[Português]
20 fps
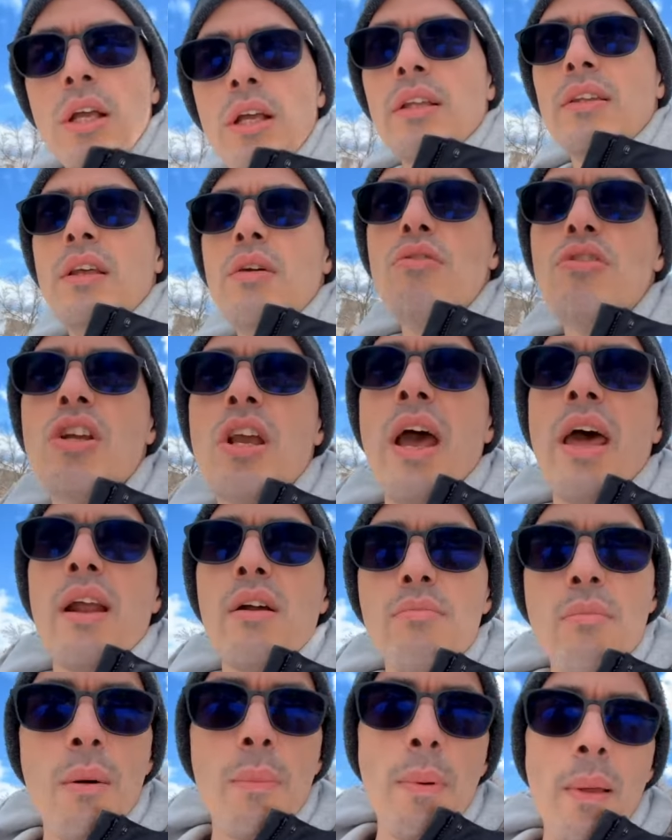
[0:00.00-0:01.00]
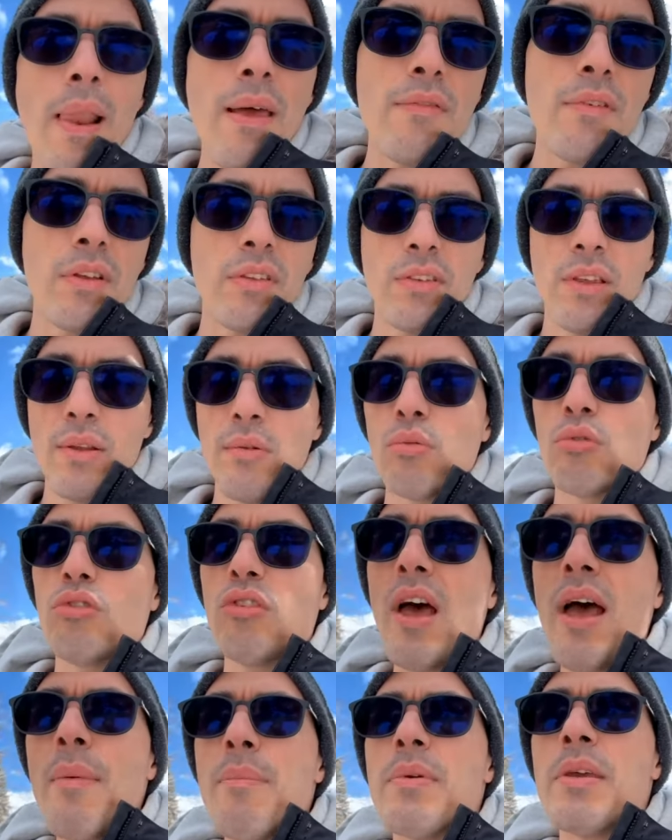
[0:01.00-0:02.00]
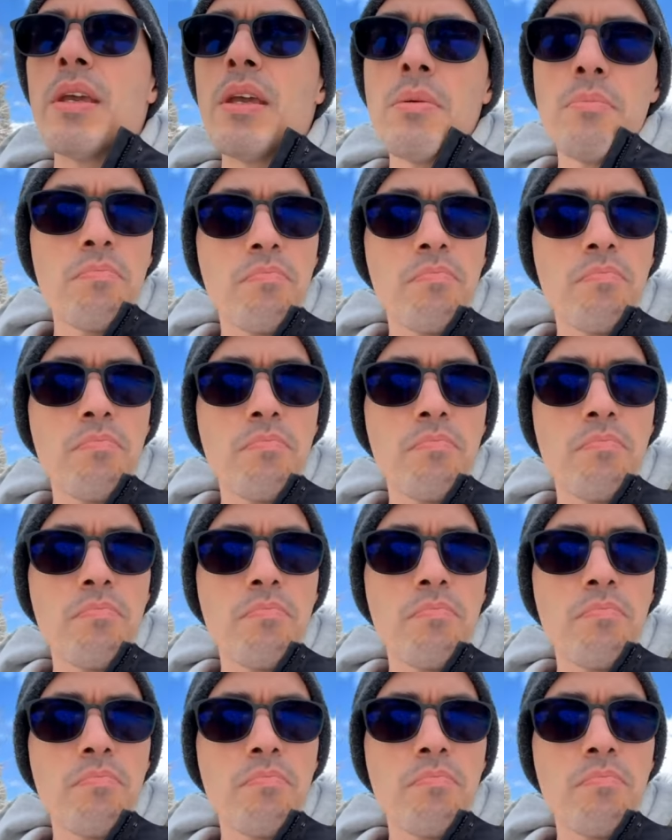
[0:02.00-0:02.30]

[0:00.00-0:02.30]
Deu de cara com uma palavra que você não sabe?